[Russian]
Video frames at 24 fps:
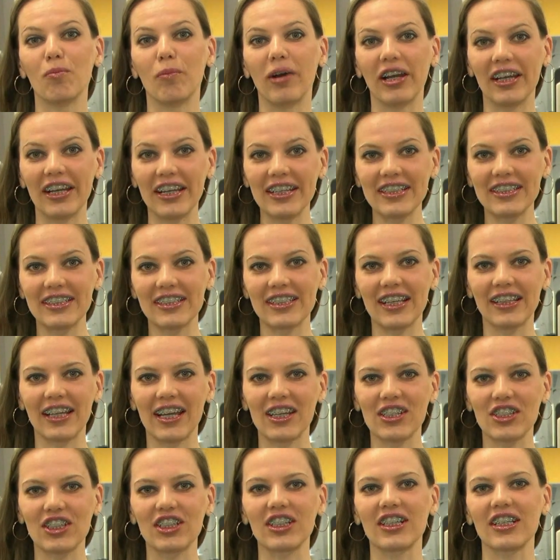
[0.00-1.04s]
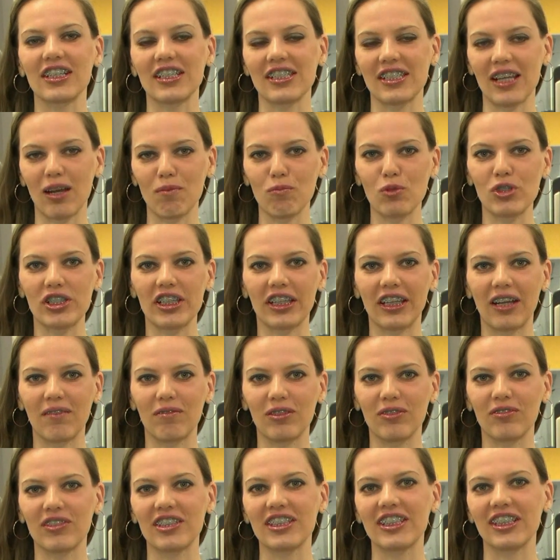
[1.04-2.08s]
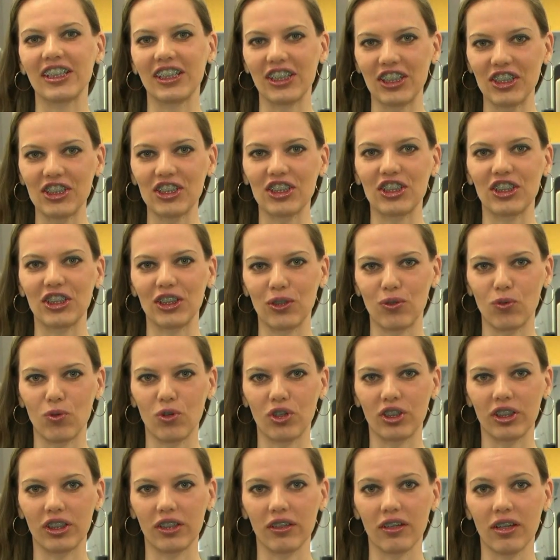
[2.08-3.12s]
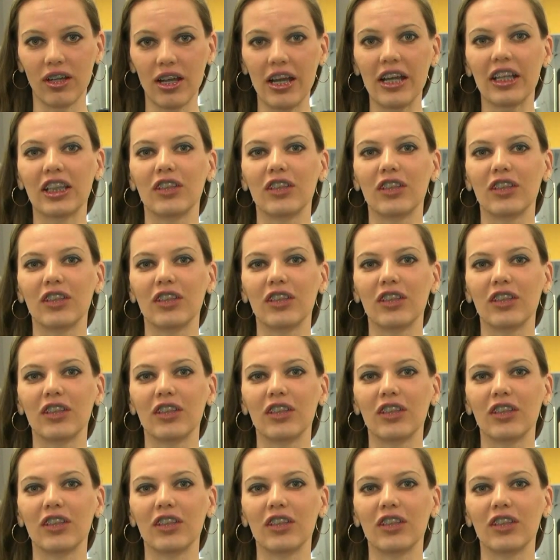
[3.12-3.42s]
Болейте за наших и сами устанавливайте личные рекорды.